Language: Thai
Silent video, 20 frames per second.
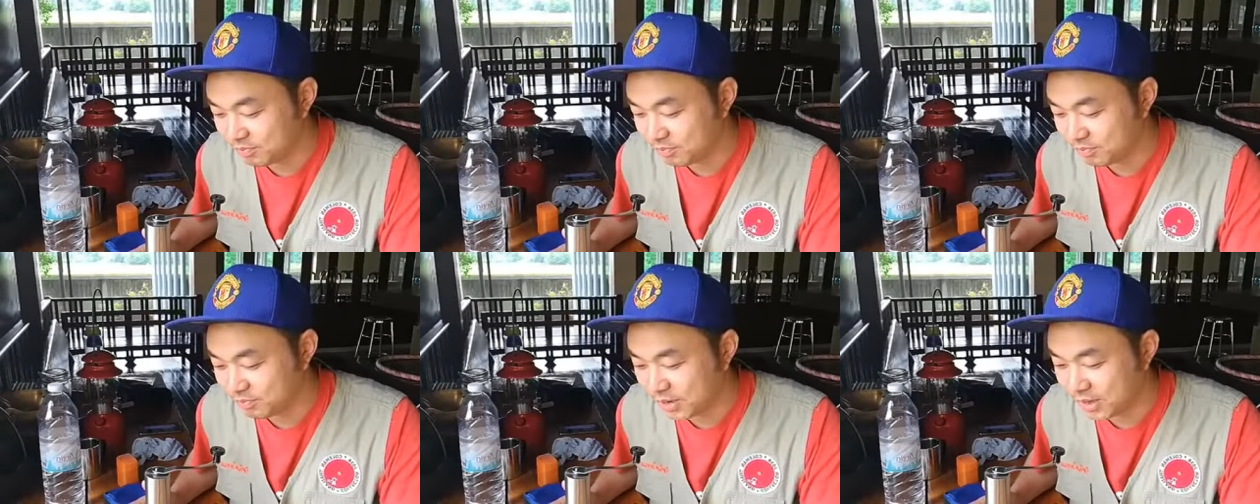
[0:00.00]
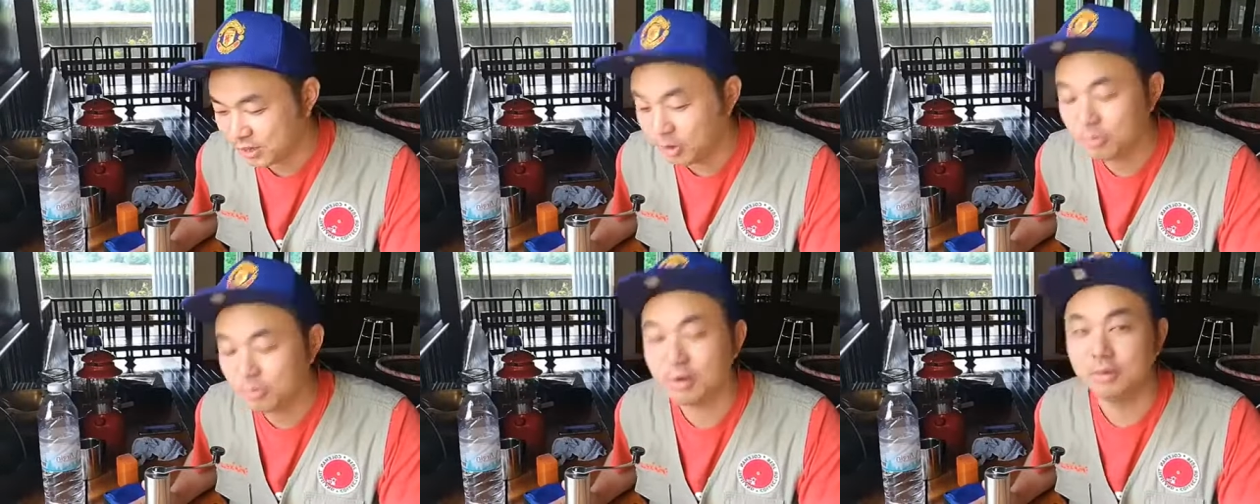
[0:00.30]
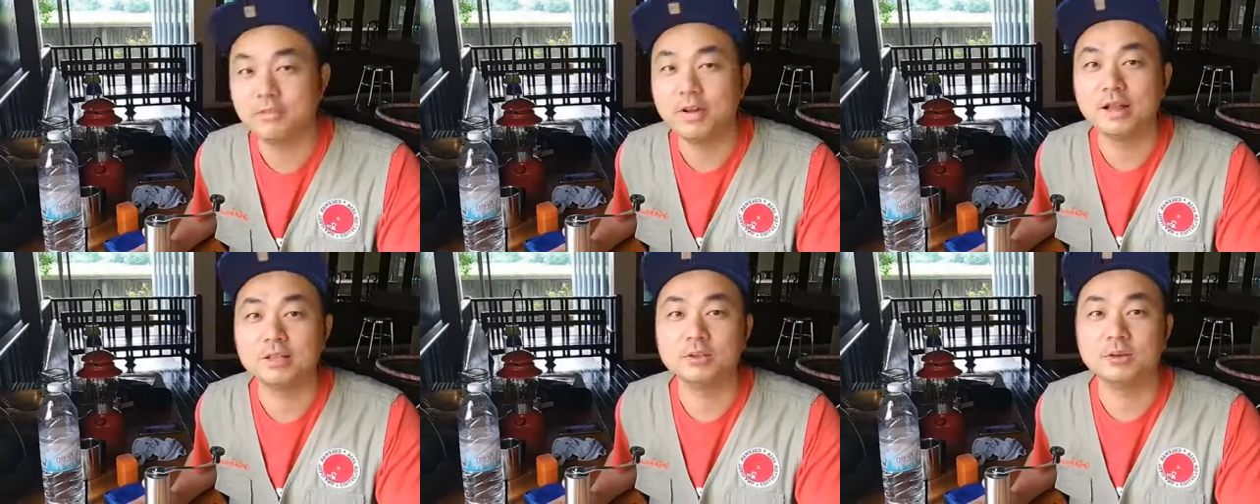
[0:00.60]
ไปต้มกา
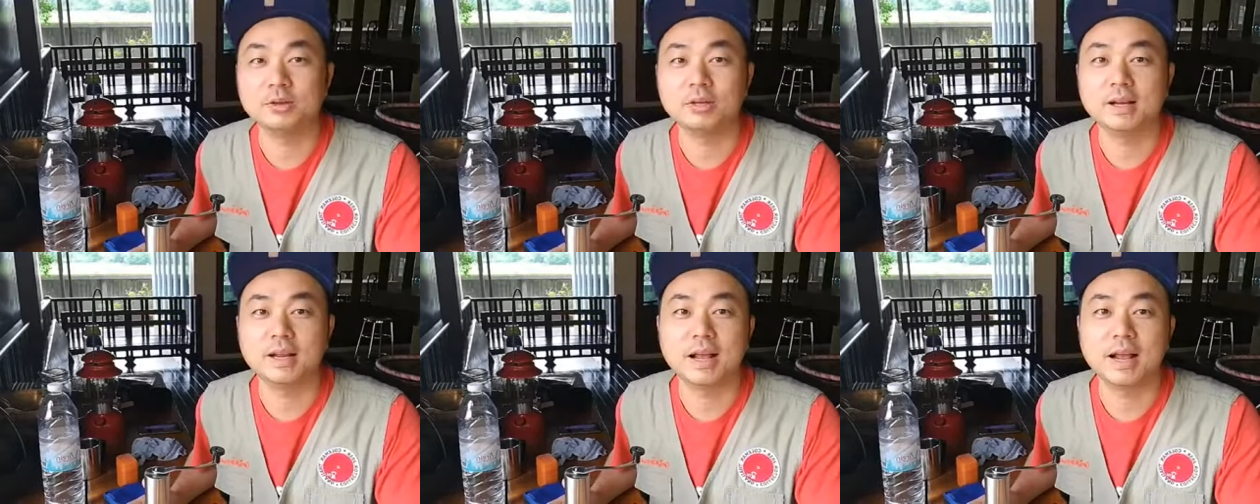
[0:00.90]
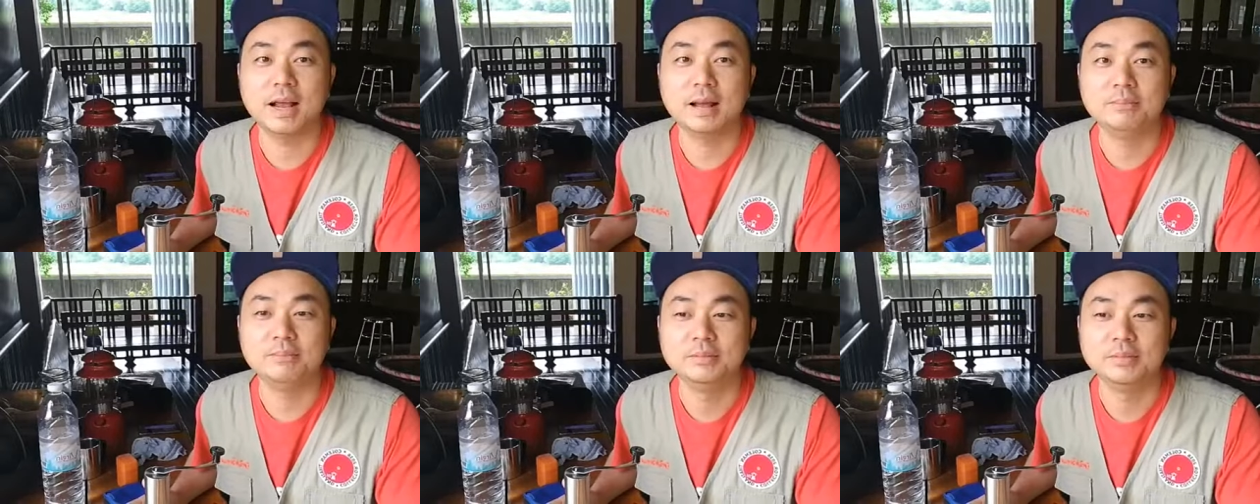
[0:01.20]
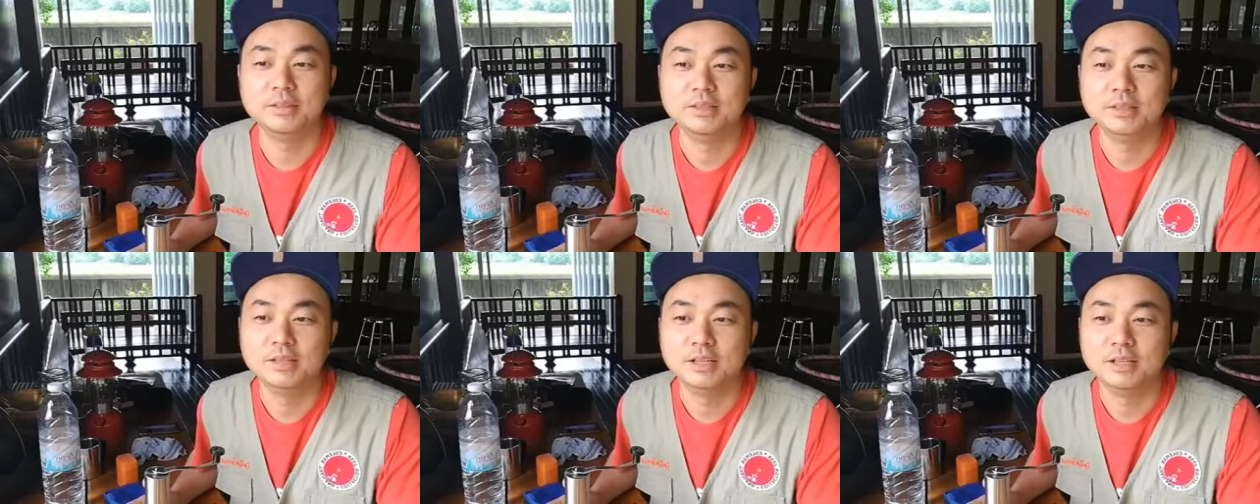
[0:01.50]
แฟสดนะครับ
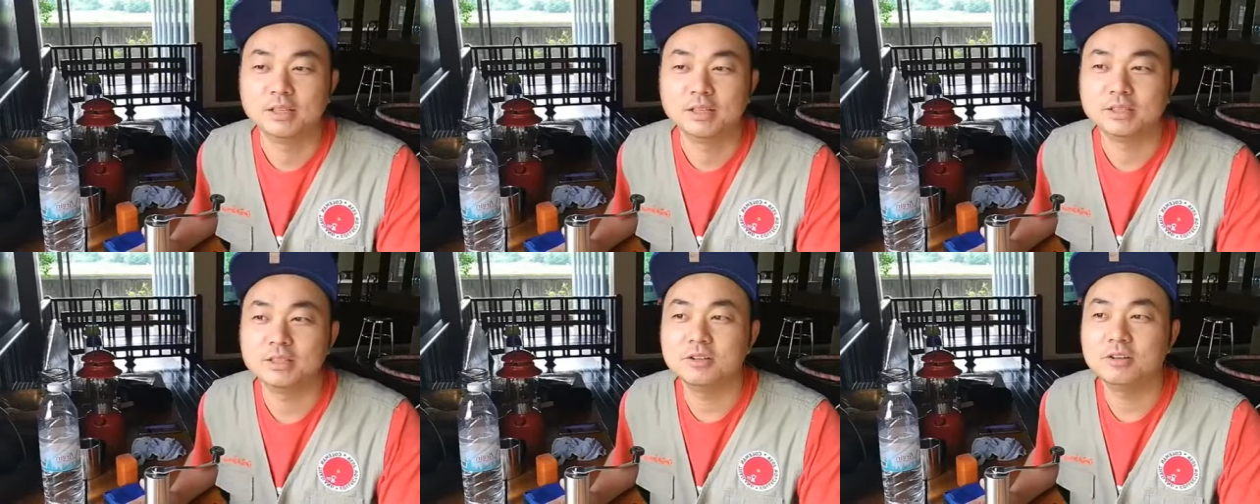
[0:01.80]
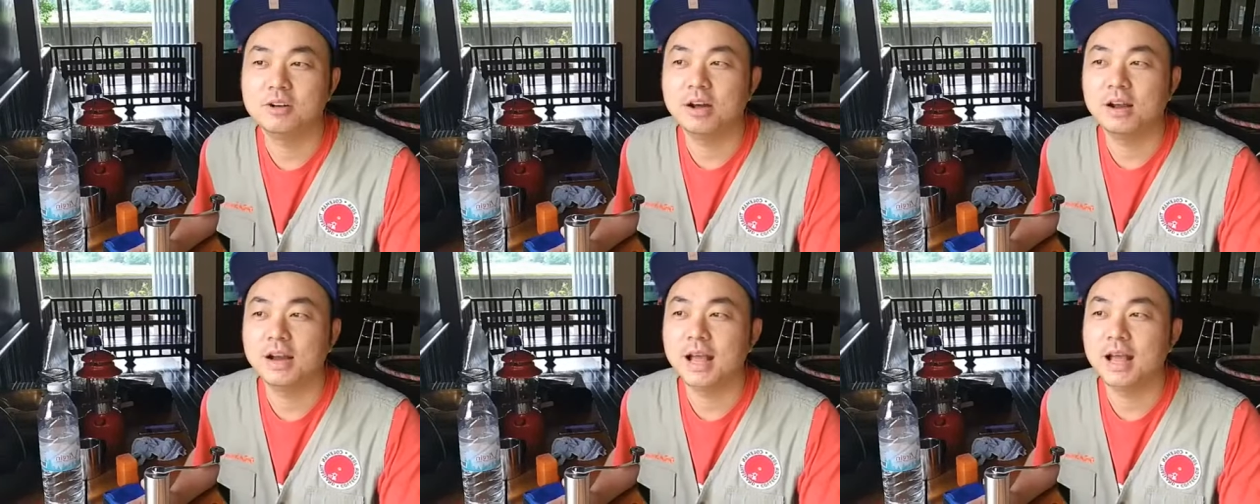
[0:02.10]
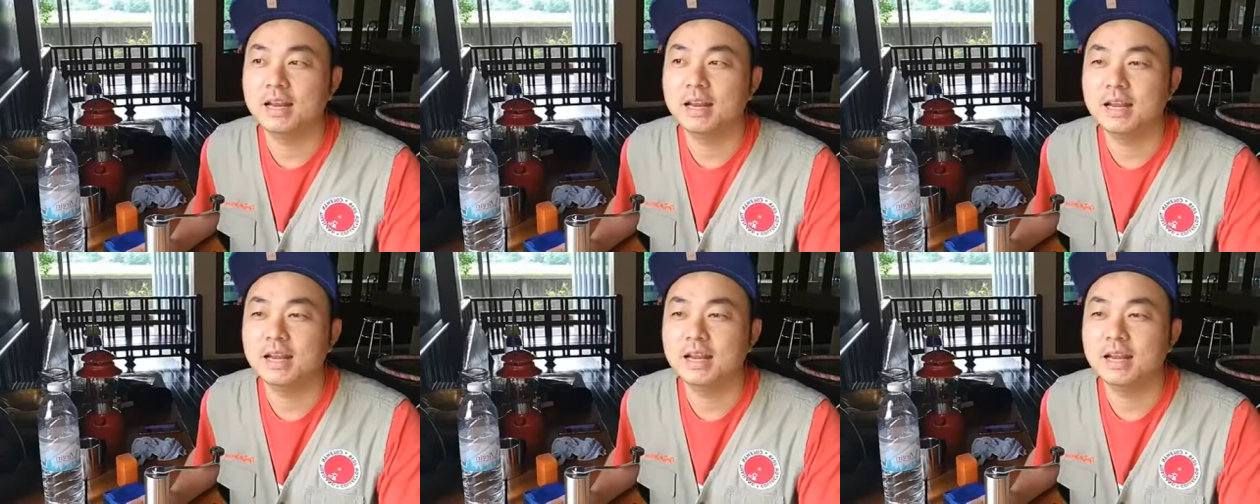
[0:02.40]
ซึ่งก่อนหน้า